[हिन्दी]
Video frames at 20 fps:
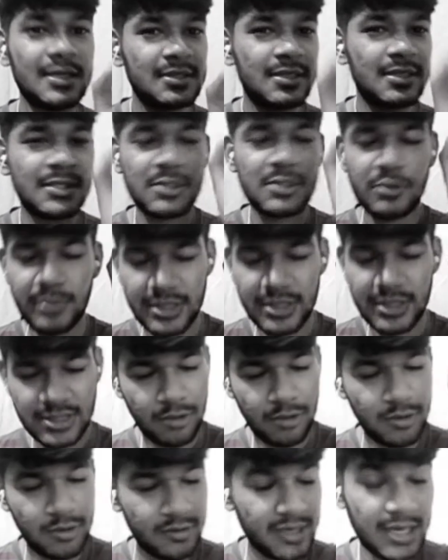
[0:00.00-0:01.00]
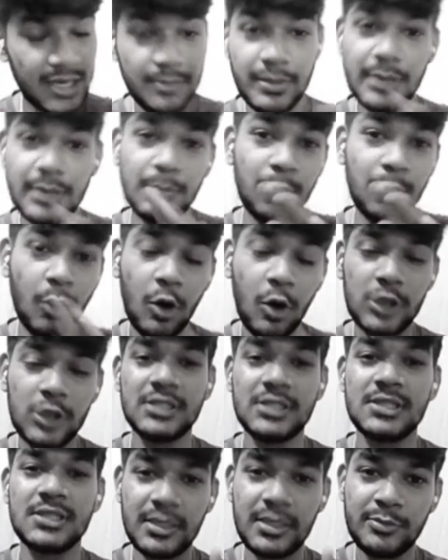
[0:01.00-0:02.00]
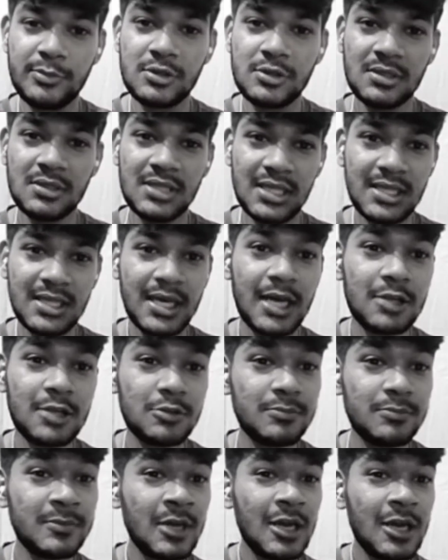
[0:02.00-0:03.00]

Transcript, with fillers: अंतरिक्ष को भाई साउट आउट यार भाई बहुत ही सही म्यूजिक दिए थे यार तुम